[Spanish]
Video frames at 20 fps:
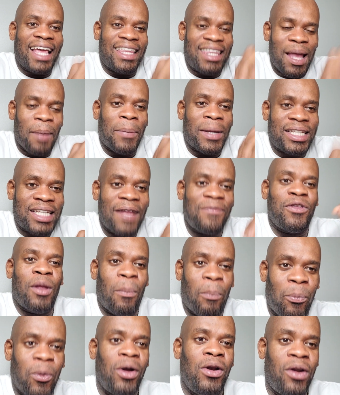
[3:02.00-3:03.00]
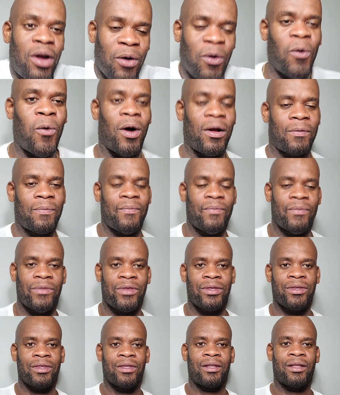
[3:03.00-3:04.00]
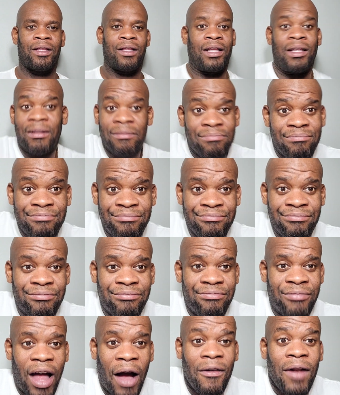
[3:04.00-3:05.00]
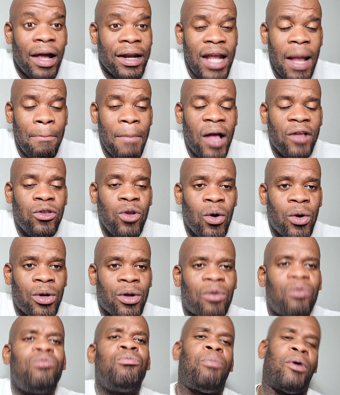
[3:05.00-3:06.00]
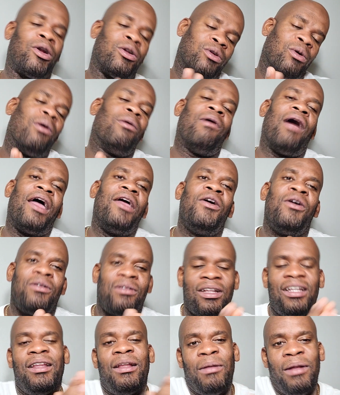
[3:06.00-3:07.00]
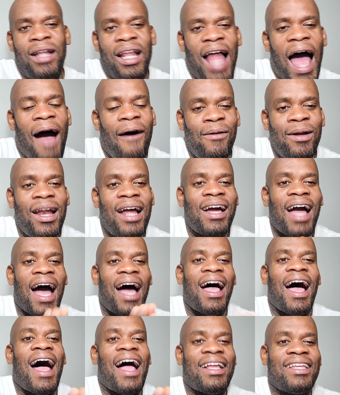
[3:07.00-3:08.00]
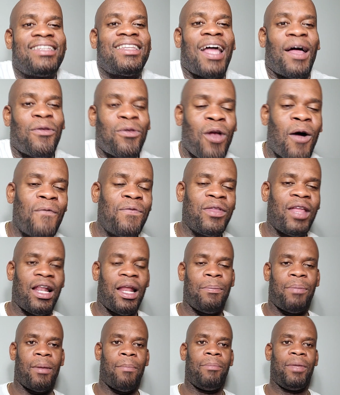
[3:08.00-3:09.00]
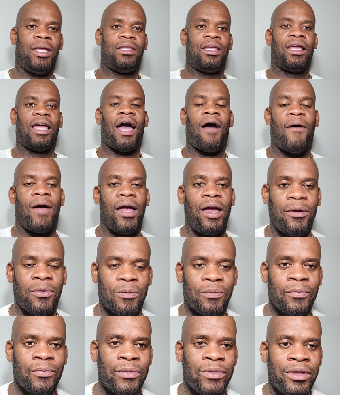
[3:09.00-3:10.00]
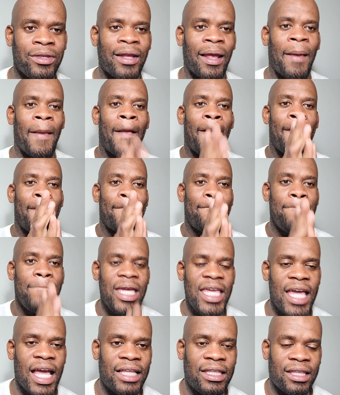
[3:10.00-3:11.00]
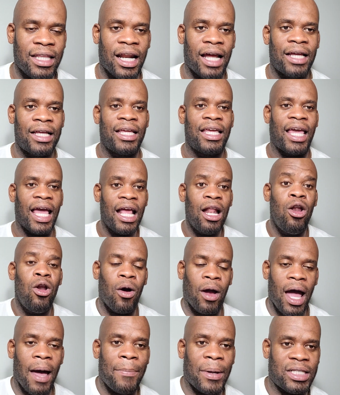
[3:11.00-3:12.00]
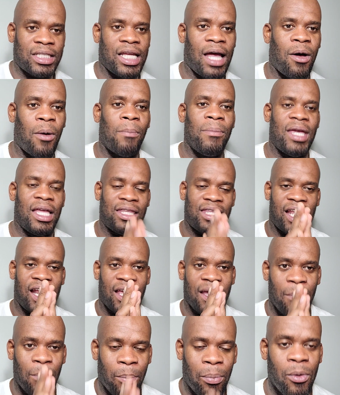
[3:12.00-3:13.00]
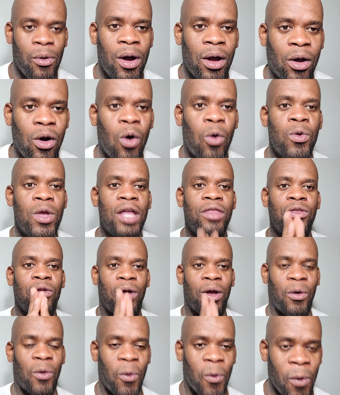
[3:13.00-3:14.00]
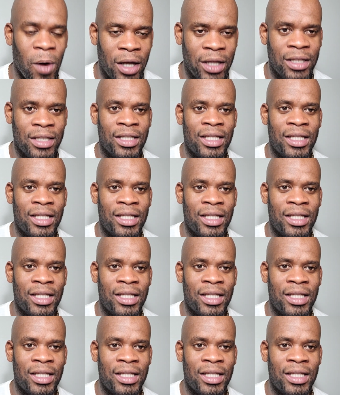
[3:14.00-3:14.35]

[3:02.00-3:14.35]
que está pasando el pueblo de Cuba. Hablarían más duro, pero ellos hablan hasta donde le permiten, caballero. Mientras, ¿qué es lo que ha pasado? Mientras que el gobierno de Cuba